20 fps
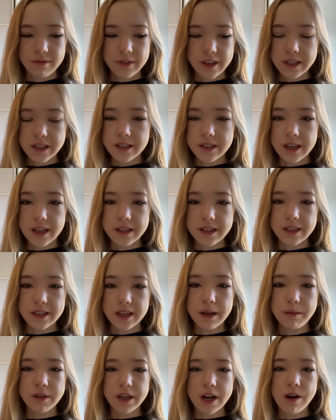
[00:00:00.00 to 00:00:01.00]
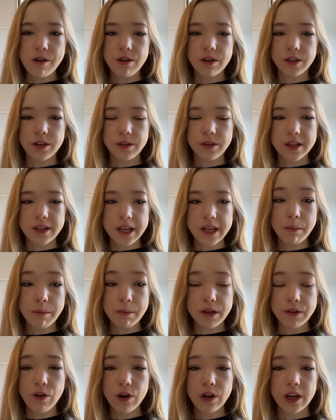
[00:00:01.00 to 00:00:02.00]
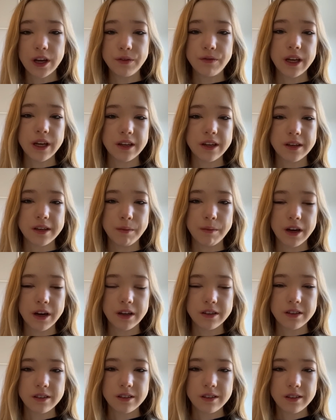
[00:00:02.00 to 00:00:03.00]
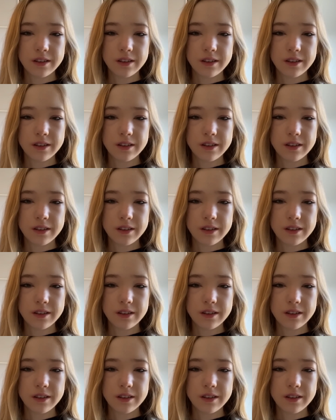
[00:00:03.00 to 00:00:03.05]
Das ist extrem traurig und das hat mich wirklich fertig gemacht.